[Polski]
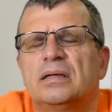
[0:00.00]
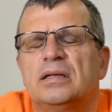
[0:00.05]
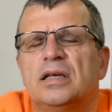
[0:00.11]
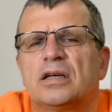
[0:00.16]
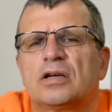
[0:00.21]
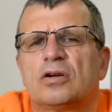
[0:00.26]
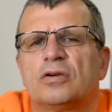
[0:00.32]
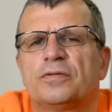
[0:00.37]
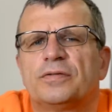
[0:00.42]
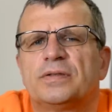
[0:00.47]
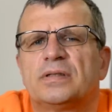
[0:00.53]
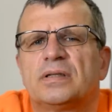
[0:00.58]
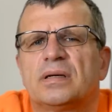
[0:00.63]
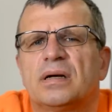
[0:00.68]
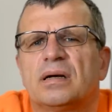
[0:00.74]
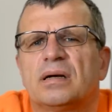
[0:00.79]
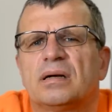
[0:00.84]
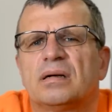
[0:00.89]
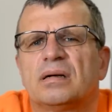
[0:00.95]

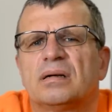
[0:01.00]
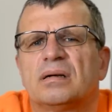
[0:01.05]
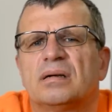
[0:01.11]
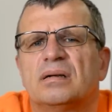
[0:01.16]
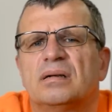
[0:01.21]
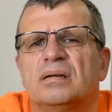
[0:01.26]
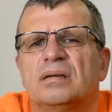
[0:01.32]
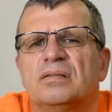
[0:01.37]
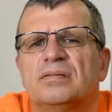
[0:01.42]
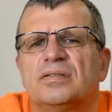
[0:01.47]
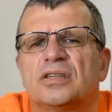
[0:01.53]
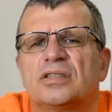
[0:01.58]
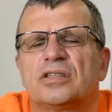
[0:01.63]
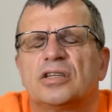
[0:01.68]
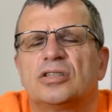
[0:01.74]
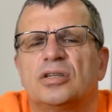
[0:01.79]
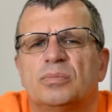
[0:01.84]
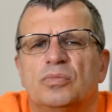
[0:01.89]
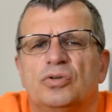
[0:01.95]
kierowca w
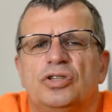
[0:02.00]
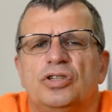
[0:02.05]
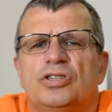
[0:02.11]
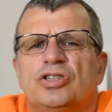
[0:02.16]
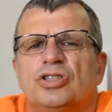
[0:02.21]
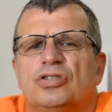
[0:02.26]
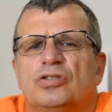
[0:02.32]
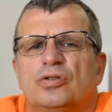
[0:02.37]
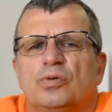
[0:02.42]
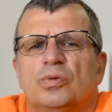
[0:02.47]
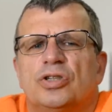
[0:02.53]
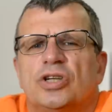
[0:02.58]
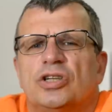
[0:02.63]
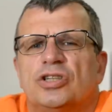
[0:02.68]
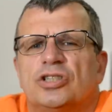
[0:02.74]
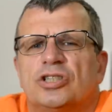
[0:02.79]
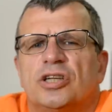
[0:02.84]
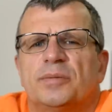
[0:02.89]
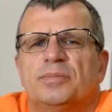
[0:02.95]
zasadzie musisz
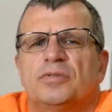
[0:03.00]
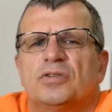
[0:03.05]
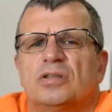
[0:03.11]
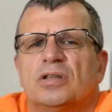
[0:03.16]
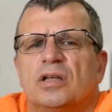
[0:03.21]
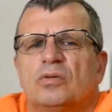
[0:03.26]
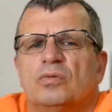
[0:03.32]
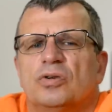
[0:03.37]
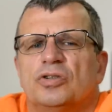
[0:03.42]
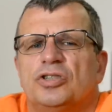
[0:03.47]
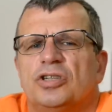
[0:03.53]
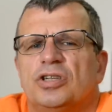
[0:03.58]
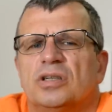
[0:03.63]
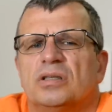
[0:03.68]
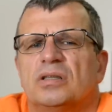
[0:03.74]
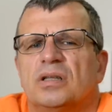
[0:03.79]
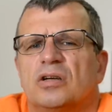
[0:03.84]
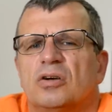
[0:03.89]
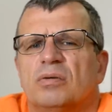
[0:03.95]
słyszeć szep z odległości
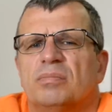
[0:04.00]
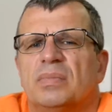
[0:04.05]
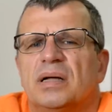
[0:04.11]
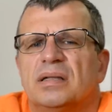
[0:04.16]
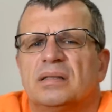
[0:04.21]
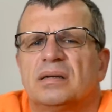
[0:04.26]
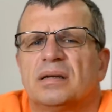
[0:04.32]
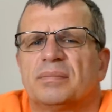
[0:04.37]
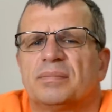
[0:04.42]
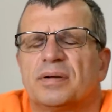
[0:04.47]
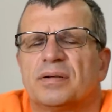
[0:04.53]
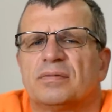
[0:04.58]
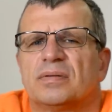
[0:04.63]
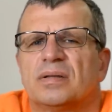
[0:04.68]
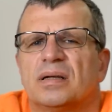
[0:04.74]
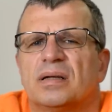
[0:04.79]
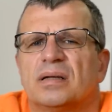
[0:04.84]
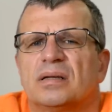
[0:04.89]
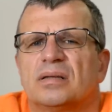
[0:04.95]
jednego metra,
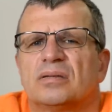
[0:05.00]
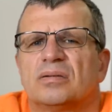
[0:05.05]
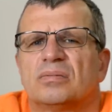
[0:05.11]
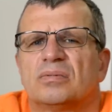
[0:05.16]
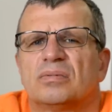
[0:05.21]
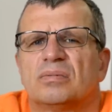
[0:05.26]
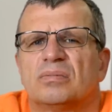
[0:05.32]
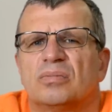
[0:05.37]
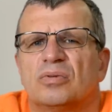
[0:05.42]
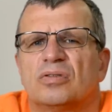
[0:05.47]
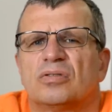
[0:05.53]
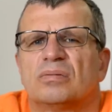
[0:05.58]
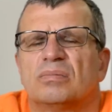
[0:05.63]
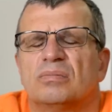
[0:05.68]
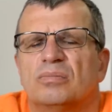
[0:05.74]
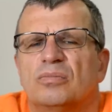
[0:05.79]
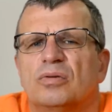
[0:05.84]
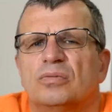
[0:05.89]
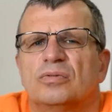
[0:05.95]
prawda?
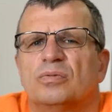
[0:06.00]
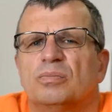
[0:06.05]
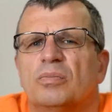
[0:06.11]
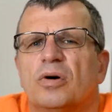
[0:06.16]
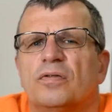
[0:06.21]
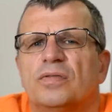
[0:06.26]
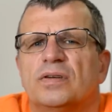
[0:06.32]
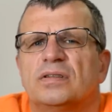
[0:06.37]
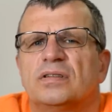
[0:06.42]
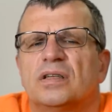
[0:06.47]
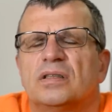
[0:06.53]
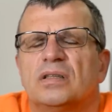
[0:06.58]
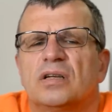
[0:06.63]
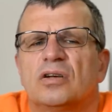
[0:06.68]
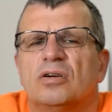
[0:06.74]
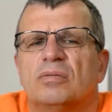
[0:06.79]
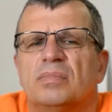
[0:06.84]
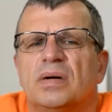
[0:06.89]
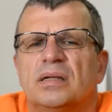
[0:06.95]
Mowę z
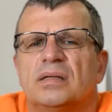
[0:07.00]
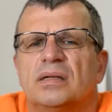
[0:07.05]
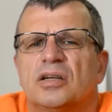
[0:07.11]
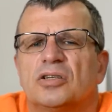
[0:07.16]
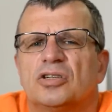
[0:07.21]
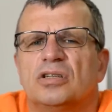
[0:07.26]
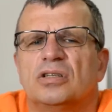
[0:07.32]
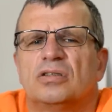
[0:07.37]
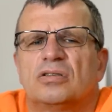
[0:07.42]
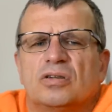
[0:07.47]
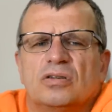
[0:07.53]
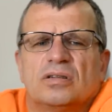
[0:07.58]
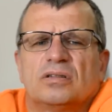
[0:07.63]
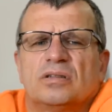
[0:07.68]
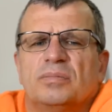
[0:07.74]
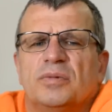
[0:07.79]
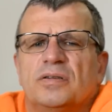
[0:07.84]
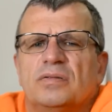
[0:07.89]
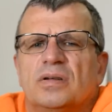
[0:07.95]
jednego metra, czyli to
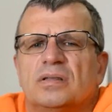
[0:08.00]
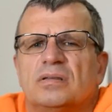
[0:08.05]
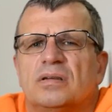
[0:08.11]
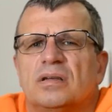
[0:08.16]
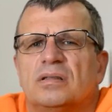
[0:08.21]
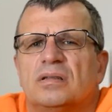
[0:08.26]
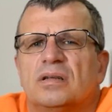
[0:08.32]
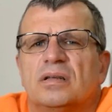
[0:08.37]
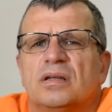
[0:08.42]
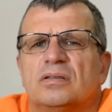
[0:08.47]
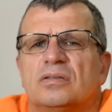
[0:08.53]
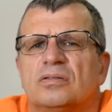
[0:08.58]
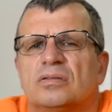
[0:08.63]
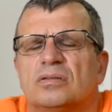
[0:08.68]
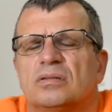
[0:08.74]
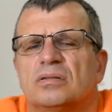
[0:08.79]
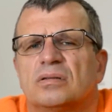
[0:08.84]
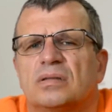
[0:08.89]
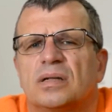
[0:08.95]
jest mniej więcej tyle,
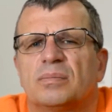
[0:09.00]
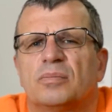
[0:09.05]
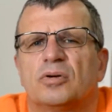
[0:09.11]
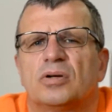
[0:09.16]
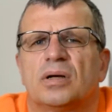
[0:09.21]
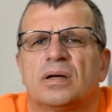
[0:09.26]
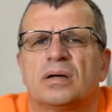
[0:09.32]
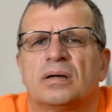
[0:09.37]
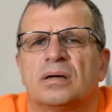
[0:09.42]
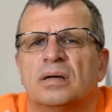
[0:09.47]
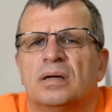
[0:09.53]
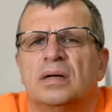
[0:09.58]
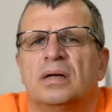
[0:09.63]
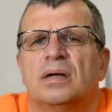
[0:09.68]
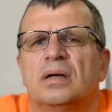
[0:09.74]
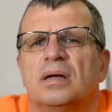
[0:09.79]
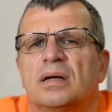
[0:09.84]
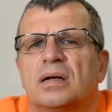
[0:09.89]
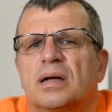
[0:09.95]
co, co ta moja
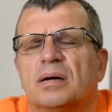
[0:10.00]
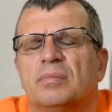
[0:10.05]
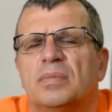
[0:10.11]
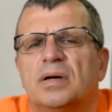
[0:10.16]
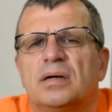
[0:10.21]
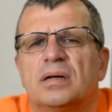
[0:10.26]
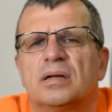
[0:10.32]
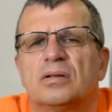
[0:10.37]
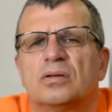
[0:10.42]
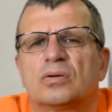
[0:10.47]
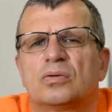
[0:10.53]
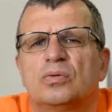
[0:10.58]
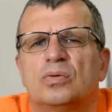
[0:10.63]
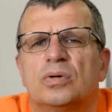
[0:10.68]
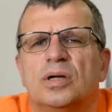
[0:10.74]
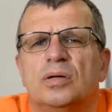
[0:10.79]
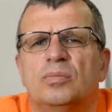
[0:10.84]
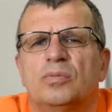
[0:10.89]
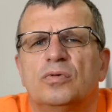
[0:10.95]
kamera, do
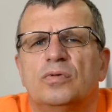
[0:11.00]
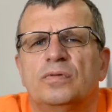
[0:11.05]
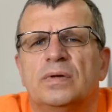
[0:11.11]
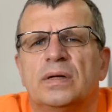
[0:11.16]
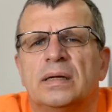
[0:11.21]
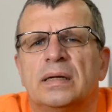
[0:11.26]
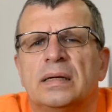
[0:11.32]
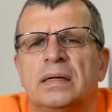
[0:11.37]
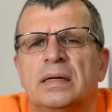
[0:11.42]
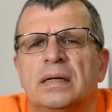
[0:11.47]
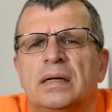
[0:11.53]
której mówię.